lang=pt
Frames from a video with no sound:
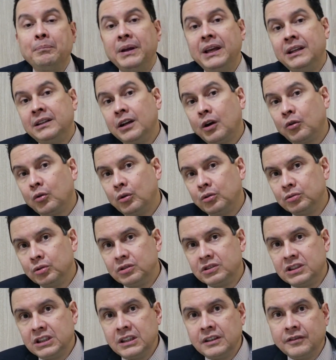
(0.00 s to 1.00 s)
perda
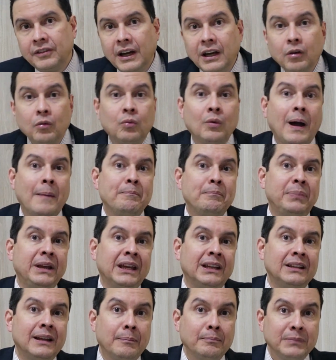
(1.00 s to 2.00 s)
condutiva, uma perda